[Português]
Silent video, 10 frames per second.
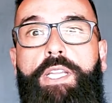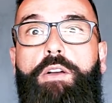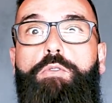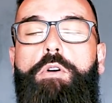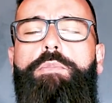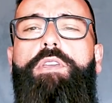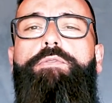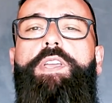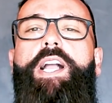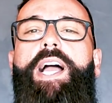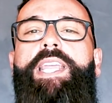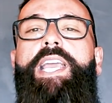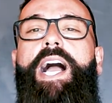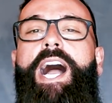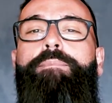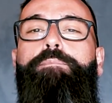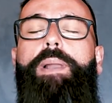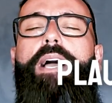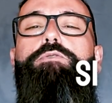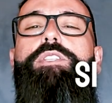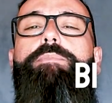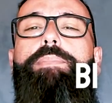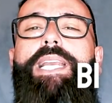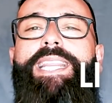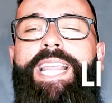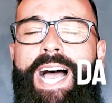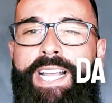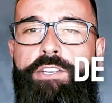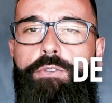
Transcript: Então, como que ficaria a plausibilidade?